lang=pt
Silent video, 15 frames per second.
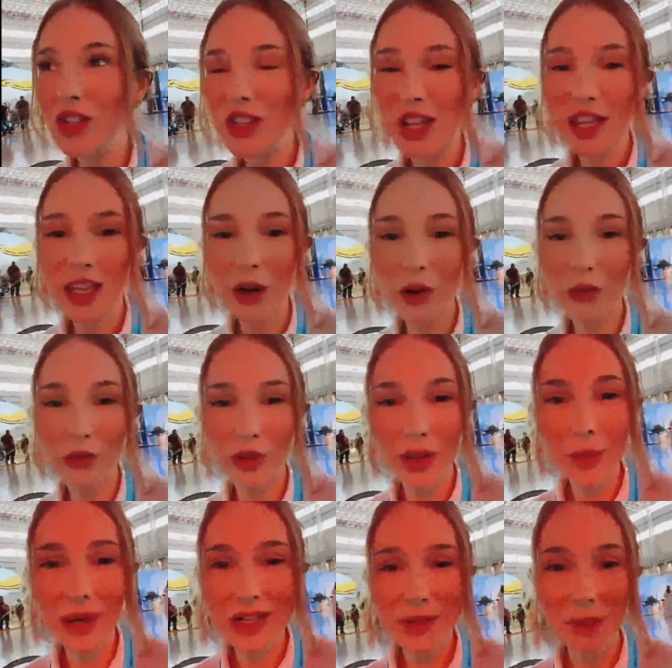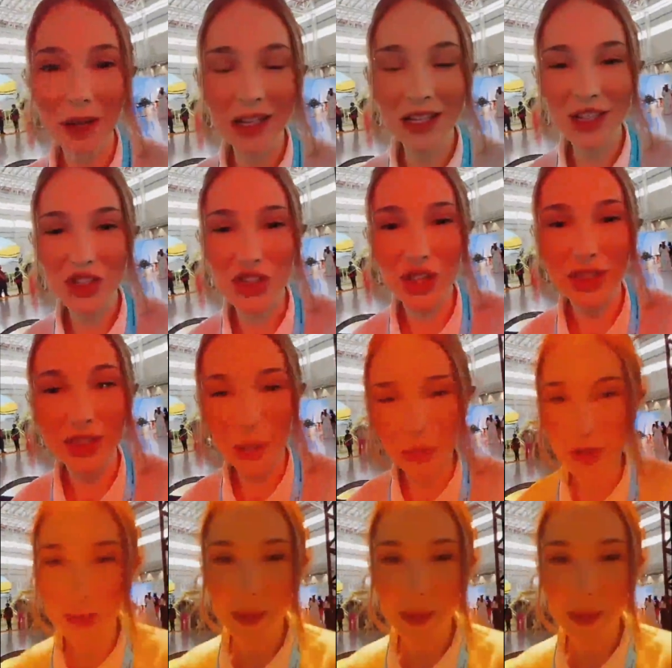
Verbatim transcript: dizer que eu vim participar desse dia tão